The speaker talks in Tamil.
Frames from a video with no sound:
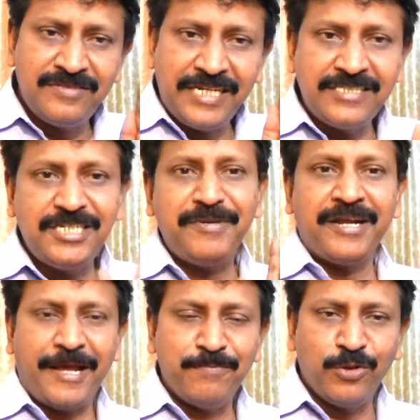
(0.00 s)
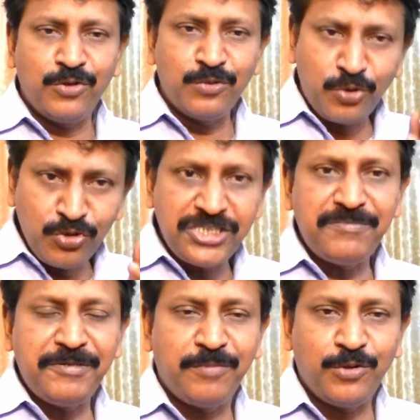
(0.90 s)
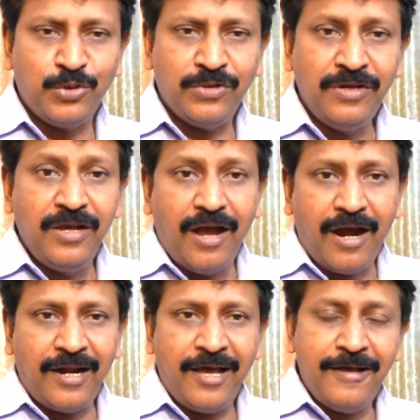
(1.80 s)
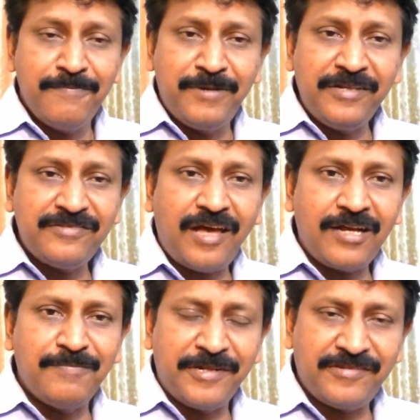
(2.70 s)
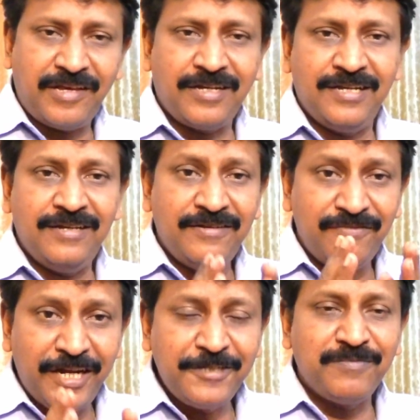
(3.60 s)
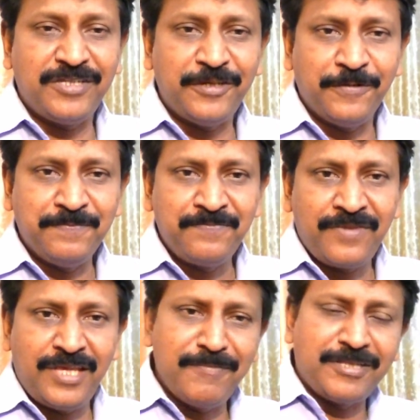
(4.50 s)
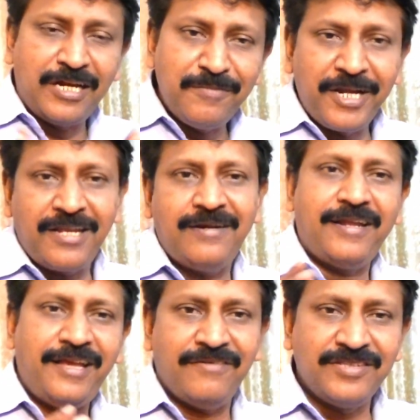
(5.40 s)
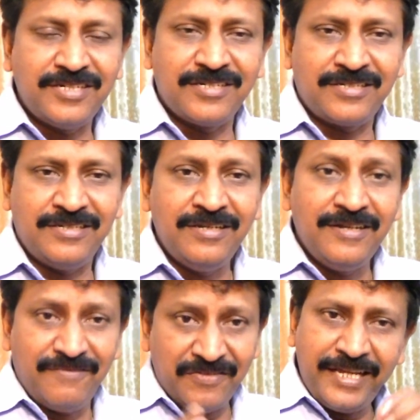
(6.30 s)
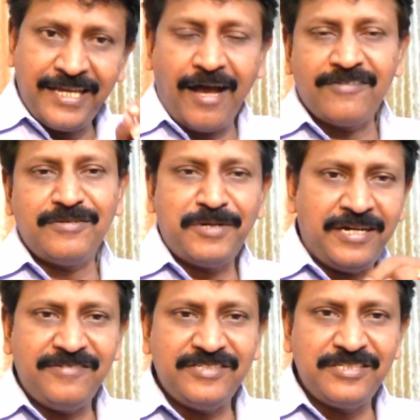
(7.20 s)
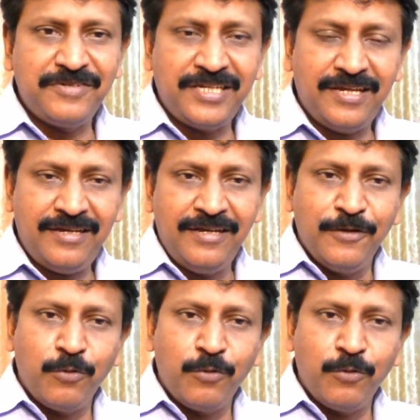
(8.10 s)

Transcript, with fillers: த்ரீ ஜிபி ரேம் போதும் டூ ஜிபி போதும் ஆனால் பெருசாக பெருசாக விலையும் அதிகம் இப்போ தள்ளுபடிகள் நிறையா வந்துக்கிட்டு இருக்குது நீங்கள் ஆசைப்பட்டு என்ன செஞ்சுருவீங்க